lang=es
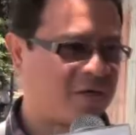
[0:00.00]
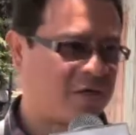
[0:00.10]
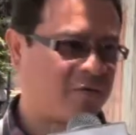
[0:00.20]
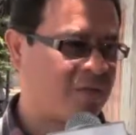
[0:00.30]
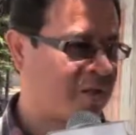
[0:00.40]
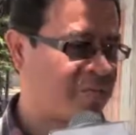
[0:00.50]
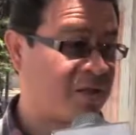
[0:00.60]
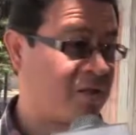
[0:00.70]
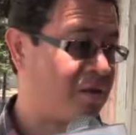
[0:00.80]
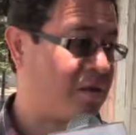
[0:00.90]
de
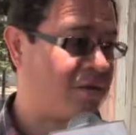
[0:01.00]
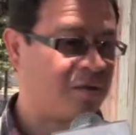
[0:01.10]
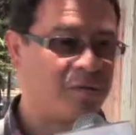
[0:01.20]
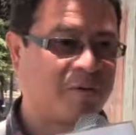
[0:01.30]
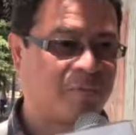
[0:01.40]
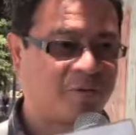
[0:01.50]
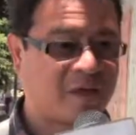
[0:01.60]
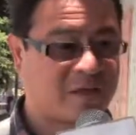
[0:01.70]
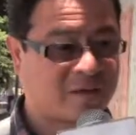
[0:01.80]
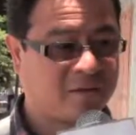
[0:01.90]
Jaliwarma ni del Bien
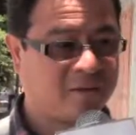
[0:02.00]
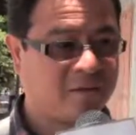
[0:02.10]
Brocae,